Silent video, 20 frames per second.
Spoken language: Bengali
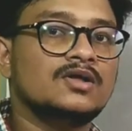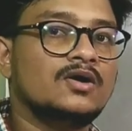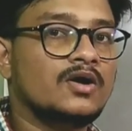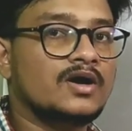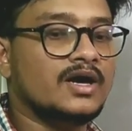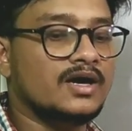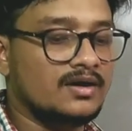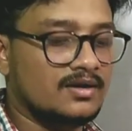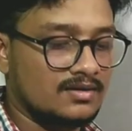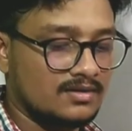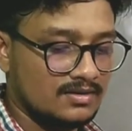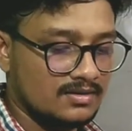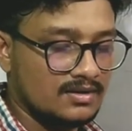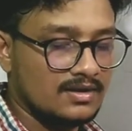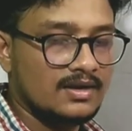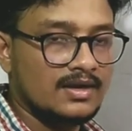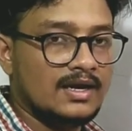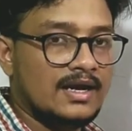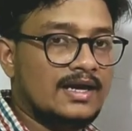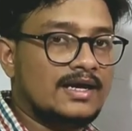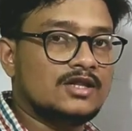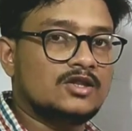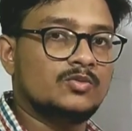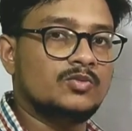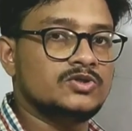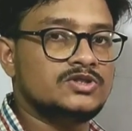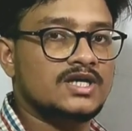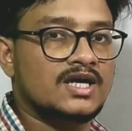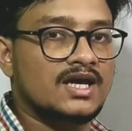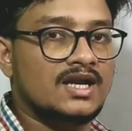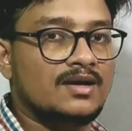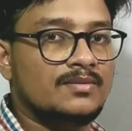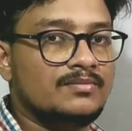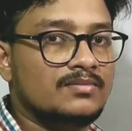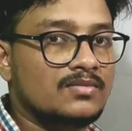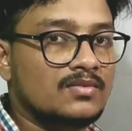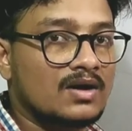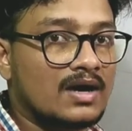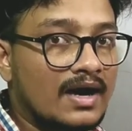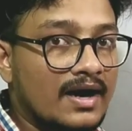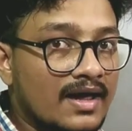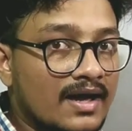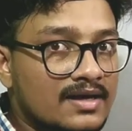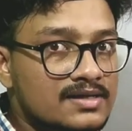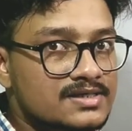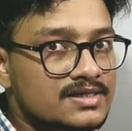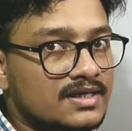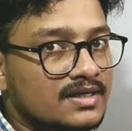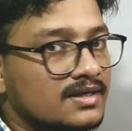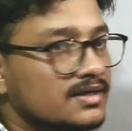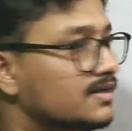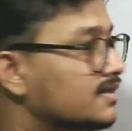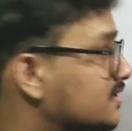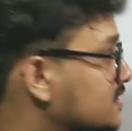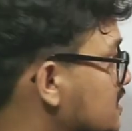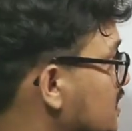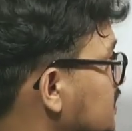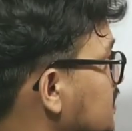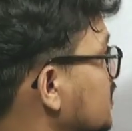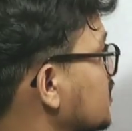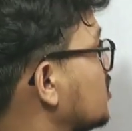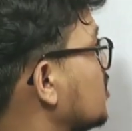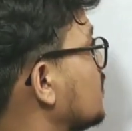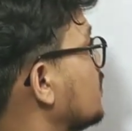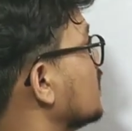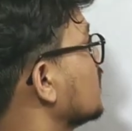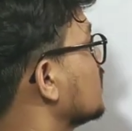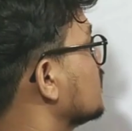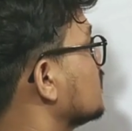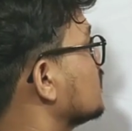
ওকে এটা তো বুঝে গেলাম কারা আছে সেটা জানতে হবে